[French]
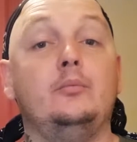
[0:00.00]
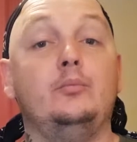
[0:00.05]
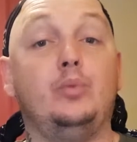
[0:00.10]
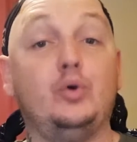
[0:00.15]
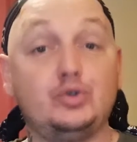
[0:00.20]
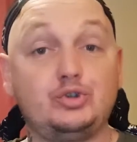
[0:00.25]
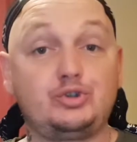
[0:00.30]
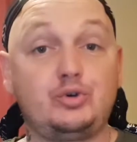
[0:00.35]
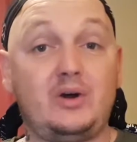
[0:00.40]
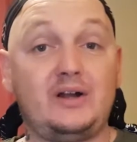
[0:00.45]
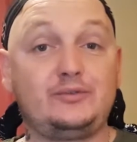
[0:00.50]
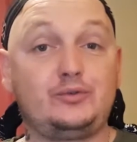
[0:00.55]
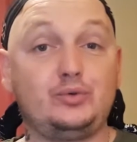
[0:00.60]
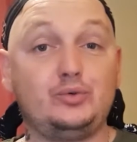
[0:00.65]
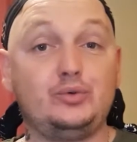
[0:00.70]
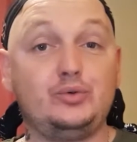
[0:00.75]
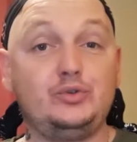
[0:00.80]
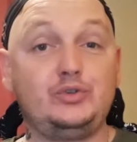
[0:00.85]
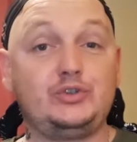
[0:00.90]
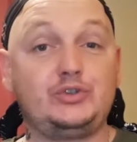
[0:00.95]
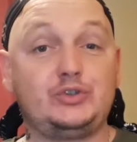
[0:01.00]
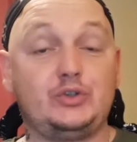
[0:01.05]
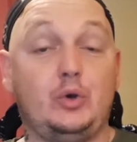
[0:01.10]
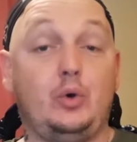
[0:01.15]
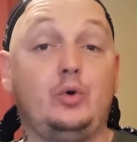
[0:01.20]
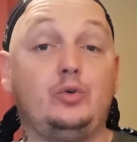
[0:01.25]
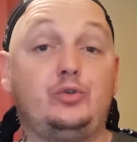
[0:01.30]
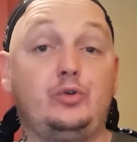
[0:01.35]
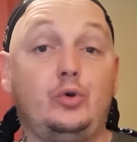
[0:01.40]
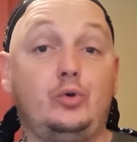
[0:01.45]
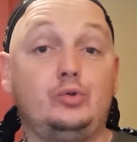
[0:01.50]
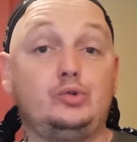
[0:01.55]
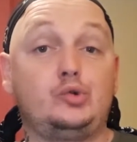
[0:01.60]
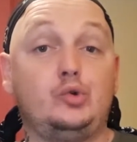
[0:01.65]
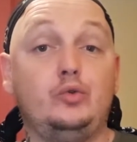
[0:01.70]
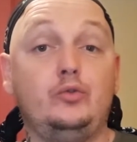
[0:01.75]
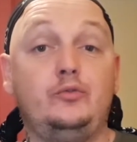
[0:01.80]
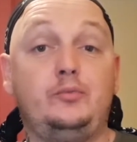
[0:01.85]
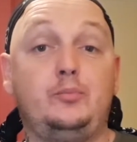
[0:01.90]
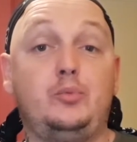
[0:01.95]
Bonjour à tous, on se
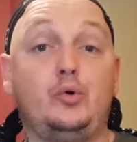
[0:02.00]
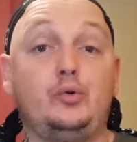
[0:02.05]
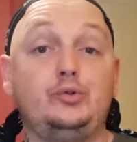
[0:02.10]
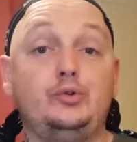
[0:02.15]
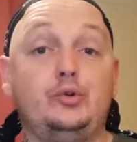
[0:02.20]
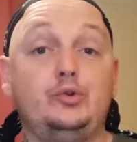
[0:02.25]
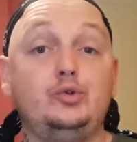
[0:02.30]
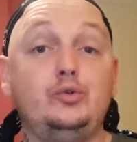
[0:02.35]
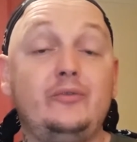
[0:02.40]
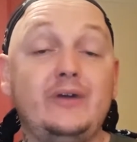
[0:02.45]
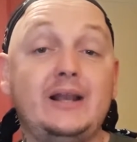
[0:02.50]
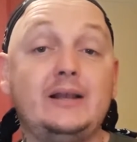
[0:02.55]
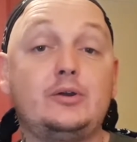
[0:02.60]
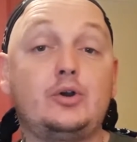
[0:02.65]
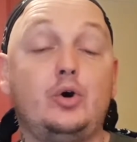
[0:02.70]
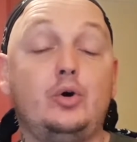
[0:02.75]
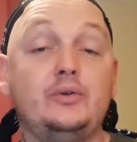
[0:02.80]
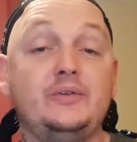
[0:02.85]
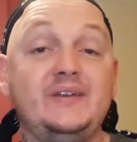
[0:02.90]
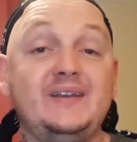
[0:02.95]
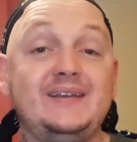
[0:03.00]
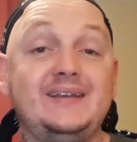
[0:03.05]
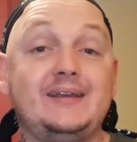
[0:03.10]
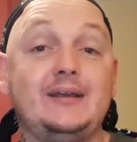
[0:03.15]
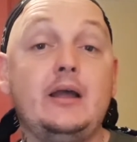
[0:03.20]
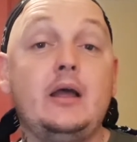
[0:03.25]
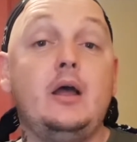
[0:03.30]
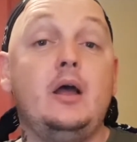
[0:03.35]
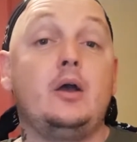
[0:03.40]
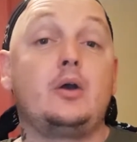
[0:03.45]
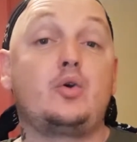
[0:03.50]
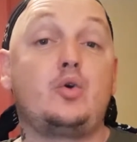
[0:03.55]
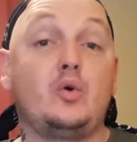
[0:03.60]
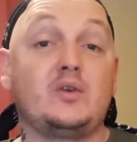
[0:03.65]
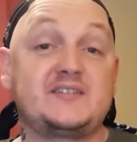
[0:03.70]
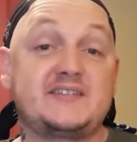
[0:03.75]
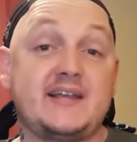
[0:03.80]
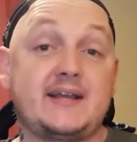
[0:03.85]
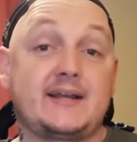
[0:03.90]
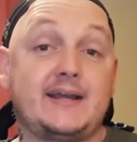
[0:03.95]
retrouve pour une nouvelle chronique
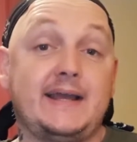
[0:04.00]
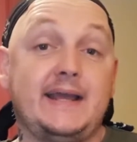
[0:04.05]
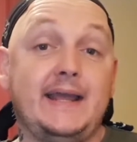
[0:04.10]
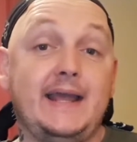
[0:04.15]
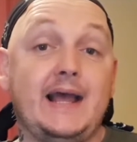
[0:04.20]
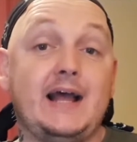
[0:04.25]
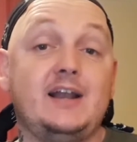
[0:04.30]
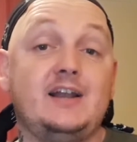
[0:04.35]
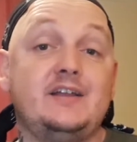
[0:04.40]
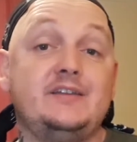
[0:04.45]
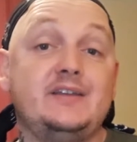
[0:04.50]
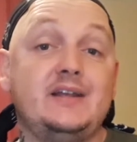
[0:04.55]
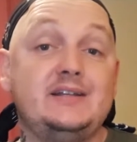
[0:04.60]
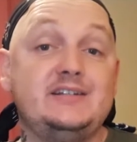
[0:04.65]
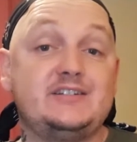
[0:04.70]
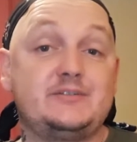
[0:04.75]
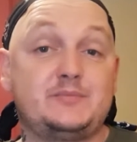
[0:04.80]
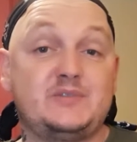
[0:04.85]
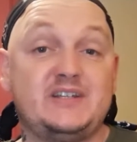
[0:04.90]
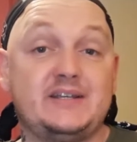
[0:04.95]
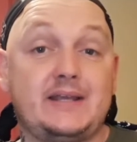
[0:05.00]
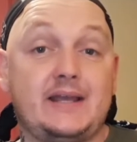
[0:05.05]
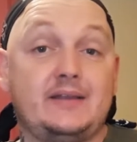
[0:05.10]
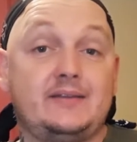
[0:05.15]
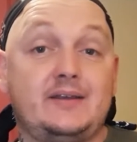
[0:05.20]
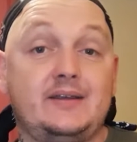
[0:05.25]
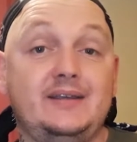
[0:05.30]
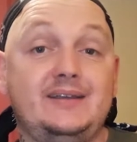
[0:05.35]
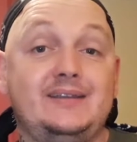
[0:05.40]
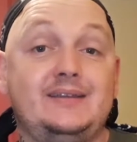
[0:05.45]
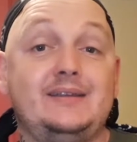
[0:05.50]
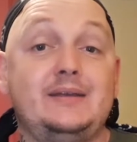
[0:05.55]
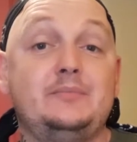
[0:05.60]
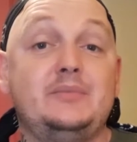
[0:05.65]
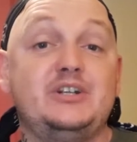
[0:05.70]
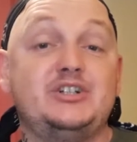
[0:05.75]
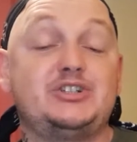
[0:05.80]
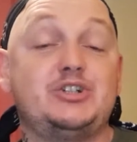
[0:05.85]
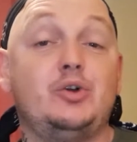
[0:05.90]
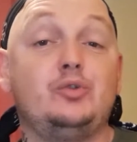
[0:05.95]
consacrée à l'analyse psychiatrique des
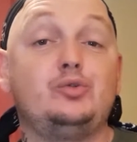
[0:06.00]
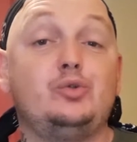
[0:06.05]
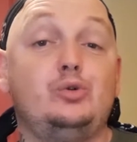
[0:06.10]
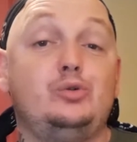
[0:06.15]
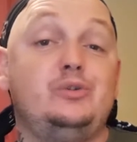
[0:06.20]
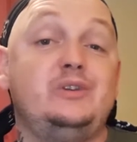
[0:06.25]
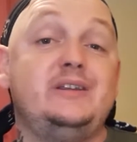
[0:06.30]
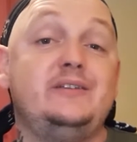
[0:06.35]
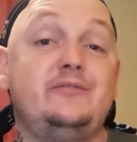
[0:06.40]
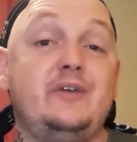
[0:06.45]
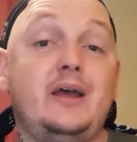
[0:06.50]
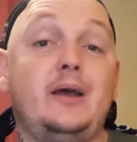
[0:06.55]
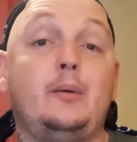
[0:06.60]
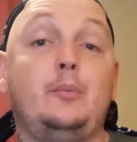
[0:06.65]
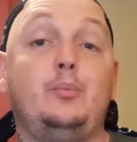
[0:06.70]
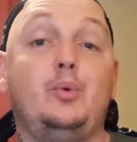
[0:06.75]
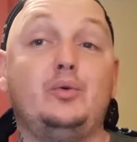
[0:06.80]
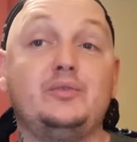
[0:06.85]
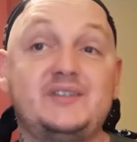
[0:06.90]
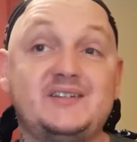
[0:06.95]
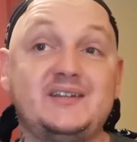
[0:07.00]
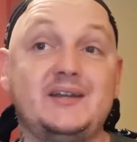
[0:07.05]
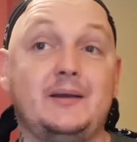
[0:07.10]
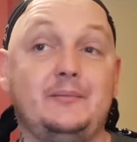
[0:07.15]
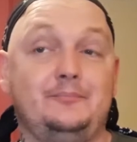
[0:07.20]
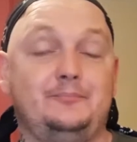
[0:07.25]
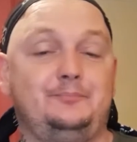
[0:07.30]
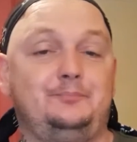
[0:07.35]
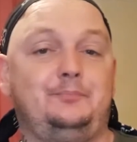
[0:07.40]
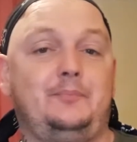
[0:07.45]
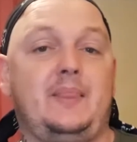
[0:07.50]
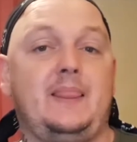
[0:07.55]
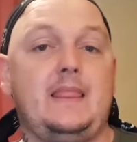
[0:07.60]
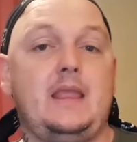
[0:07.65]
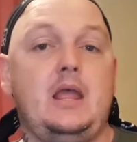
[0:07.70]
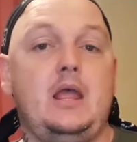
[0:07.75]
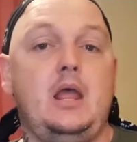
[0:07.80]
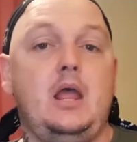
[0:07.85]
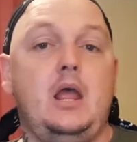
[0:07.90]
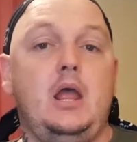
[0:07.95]
méchants de l'univers bondien.
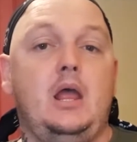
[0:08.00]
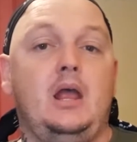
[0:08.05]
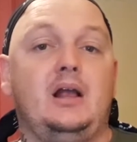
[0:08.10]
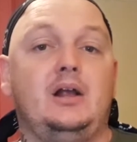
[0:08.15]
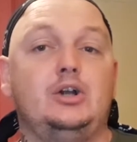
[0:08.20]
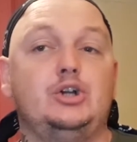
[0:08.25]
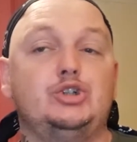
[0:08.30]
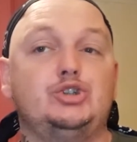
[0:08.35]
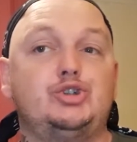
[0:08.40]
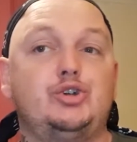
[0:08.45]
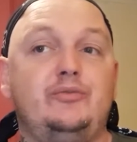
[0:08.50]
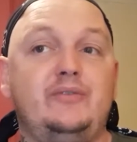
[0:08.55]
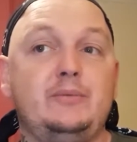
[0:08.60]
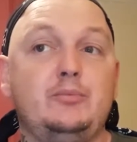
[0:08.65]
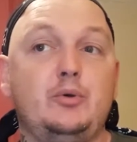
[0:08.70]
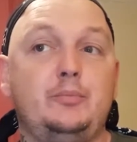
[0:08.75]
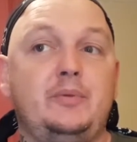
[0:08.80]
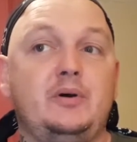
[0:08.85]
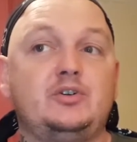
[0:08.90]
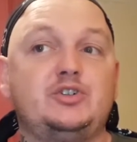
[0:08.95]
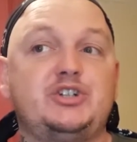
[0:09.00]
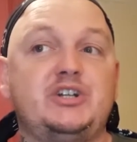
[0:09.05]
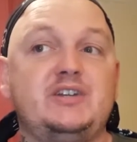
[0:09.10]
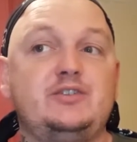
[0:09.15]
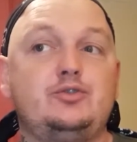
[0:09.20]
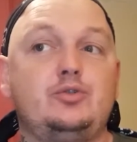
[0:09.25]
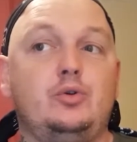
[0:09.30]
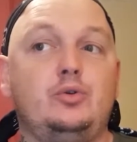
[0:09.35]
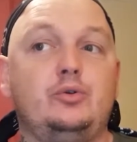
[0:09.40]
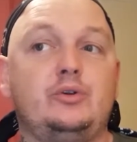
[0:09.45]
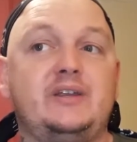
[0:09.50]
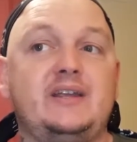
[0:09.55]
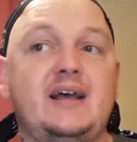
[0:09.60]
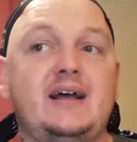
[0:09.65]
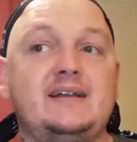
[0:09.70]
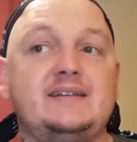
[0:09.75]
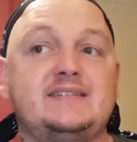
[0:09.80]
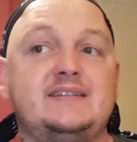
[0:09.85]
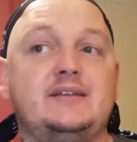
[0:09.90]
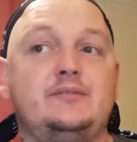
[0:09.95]
Je vais me pencher sur le
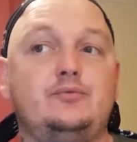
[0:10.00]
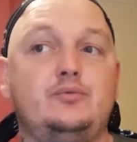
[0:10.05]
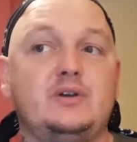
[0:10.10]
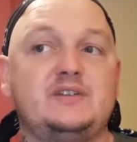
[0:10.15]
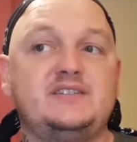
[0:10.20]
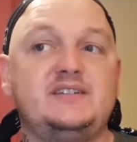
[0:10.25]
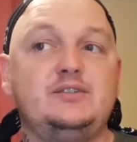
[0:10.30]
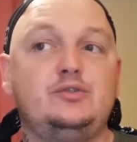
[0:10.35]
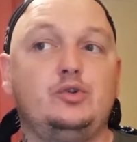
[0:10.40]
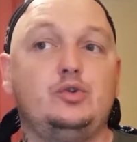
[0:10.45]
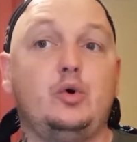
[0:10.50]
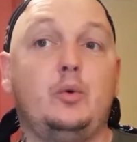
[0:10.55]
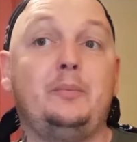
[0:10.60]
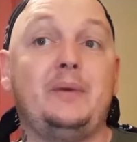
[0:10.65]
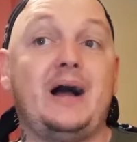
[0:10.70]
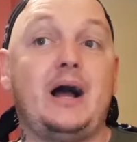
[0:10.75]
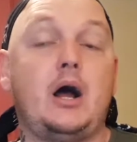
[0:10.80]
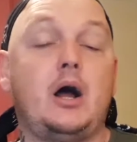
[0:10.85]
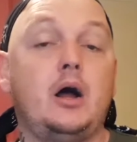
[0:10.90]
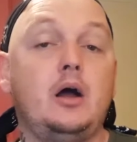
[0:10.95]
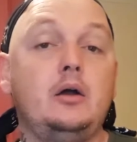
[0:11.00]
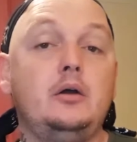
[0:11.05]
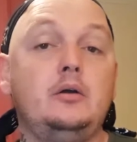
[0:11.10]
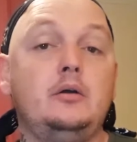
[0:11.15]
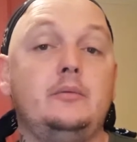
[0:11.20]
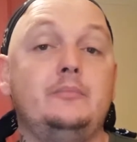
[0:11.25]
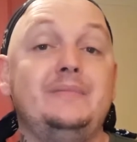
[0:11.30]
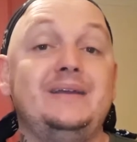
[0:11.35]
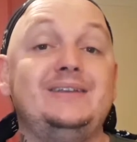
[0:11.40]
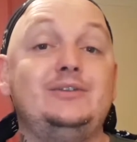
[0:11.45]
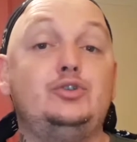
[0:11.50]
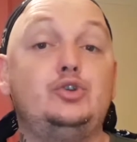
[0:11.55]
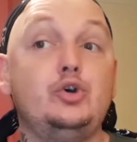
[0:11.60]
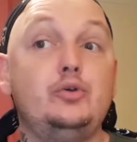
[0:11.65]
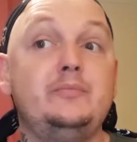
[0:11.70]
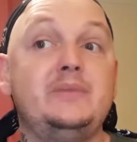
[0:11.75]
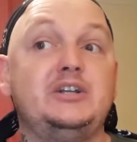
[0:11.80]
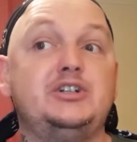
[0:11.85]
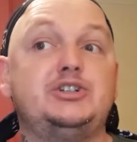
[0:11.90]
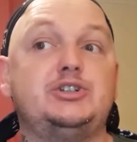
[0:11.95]
cas cette fois-ci de non pas un, mais deux
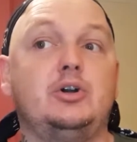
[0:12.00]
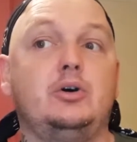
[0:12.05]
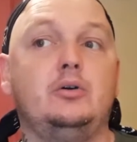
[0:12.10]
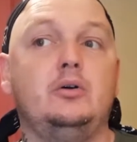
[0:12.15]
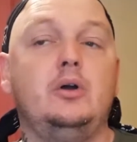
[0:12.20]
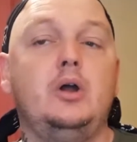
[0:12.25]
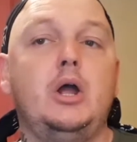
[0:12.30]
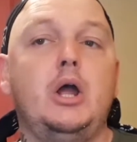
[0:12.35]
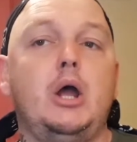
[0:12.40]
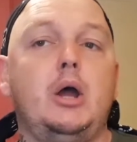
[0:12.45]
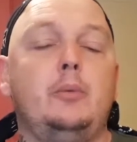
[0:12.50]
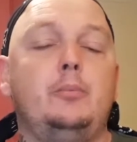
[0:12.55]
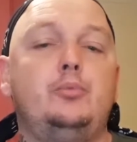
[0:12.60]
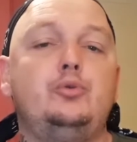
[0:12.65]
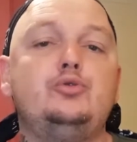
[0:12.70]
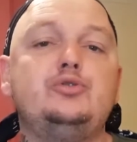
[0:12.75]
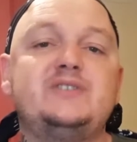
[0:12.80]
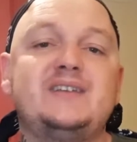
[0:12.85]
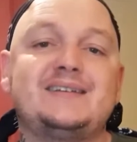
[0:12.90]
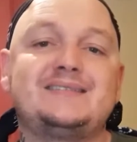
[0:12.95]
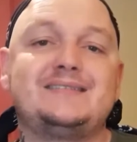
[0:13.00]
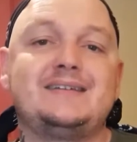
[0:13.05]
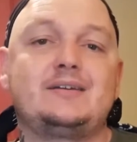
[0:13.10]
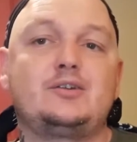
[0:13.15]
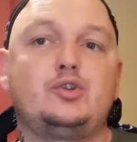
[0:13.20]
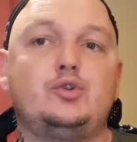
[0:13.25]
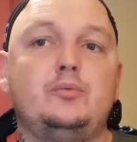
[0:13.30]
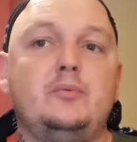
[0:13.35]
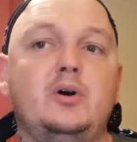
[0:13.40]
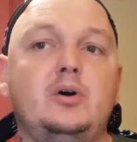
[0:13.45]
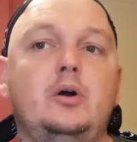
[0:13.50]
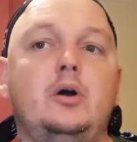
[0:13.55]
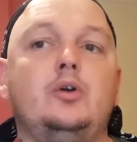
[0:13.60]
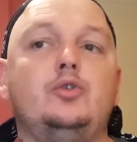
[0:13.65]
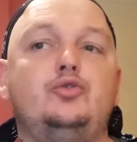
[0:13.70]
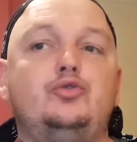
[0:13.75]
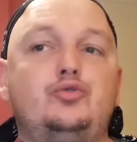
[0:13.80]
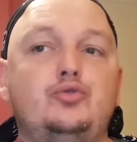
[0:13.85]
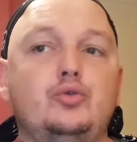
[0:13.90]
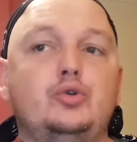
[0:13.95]
méchants, plus exactement
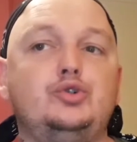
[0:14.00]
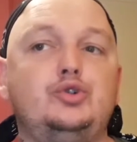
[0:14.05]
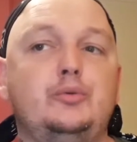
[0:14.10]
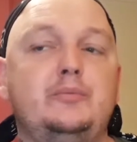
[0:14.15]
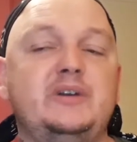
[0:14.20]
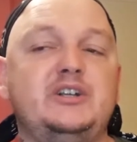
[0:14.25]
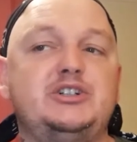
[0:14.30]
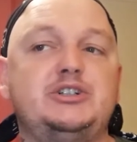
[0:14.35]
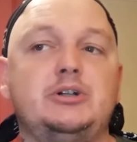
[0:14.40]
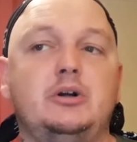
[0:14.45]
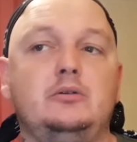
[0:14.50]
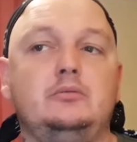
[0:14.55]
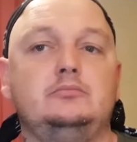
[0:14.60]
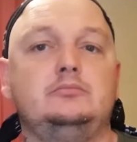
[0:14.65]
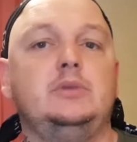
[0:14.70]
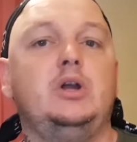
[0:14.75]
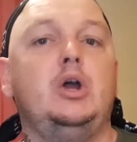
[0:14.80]
un duo de méchants.